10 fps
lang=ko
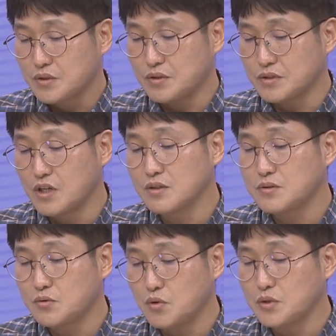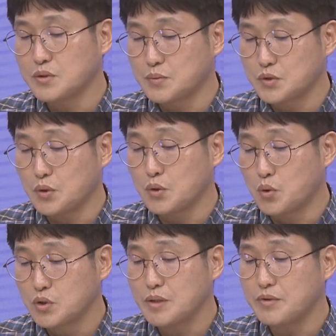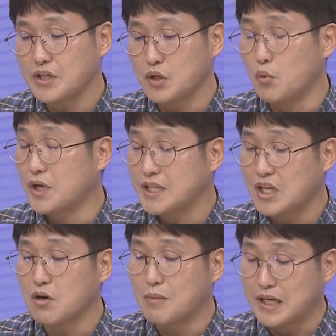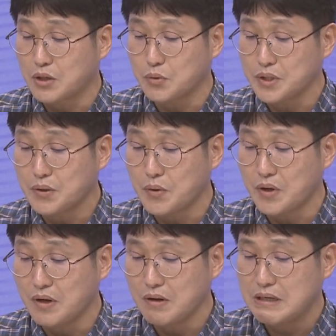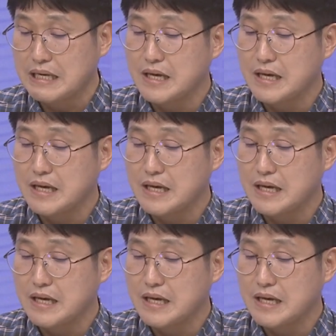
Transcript: 그 정권으로부터 독립되기를 원한다고 말하고 있고요.